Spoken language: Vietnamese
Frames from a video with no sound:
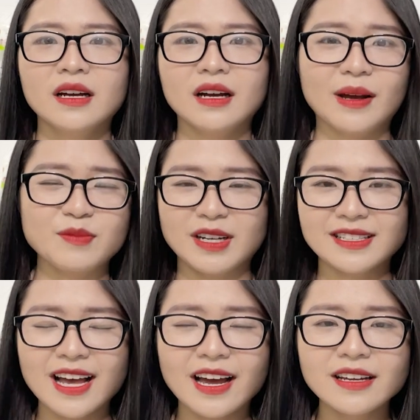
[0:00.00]
làm trắng
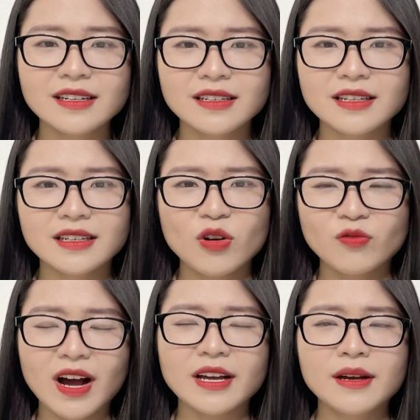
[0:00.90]
da ấy, thì không
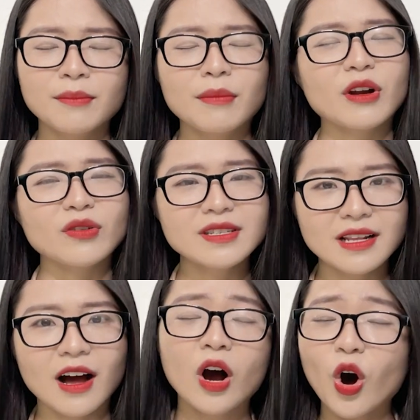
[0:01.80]
phải, mà nó chỉ
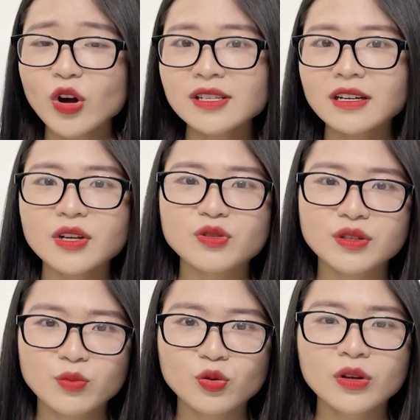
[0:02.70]
là hỗ trợ điều trị
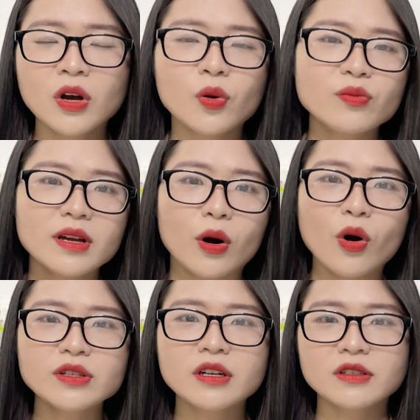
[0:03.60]
mụn cũng như là
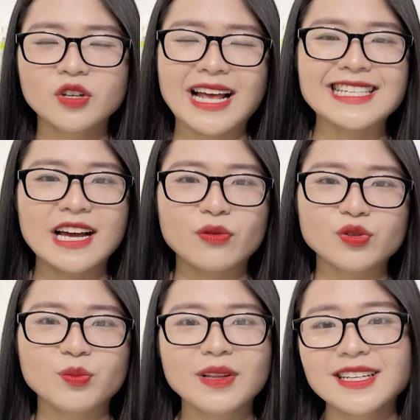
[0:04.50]
hỗ trợ cho làn da của
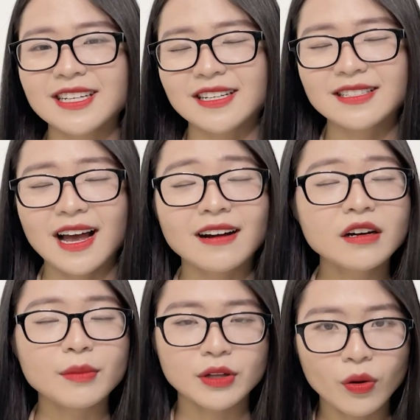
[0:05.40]
chúng ta trắng sáng
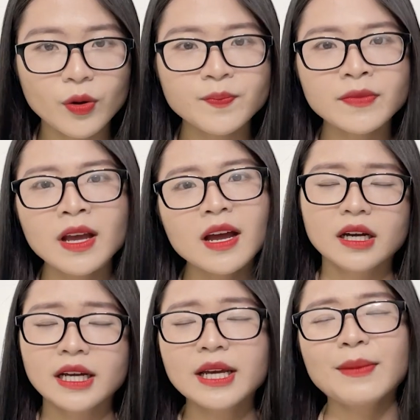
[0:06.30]
hơn mà thôi.
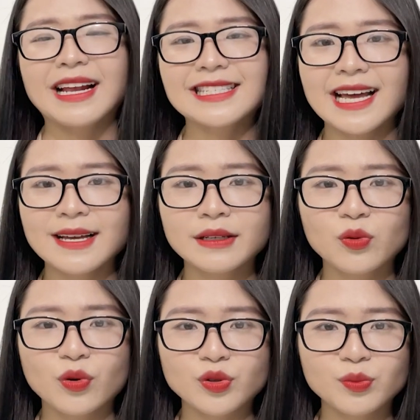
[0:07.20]
Khi mà làn da
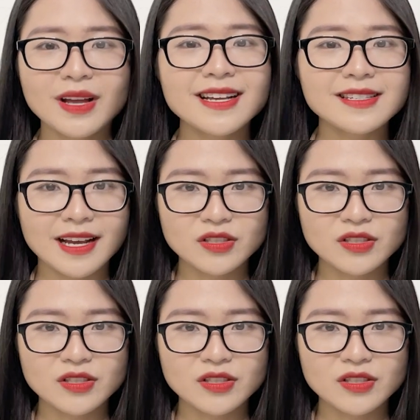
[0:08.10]
của chúng ta sạch